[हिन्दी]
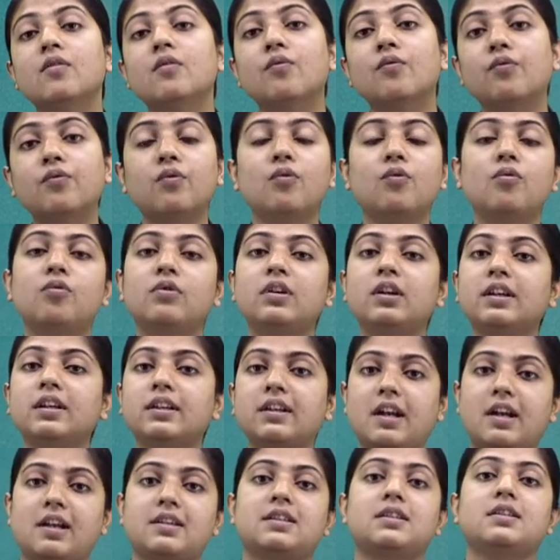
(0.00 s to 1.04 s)
वूल
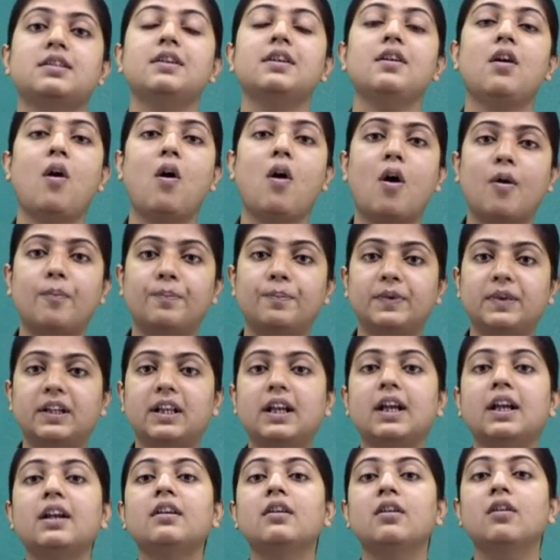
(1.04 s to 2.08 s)
कैसे
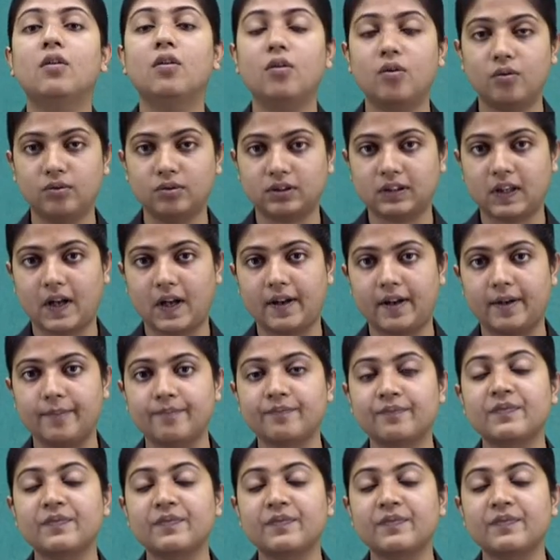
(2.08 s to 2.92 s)
ऑप्टेन होता है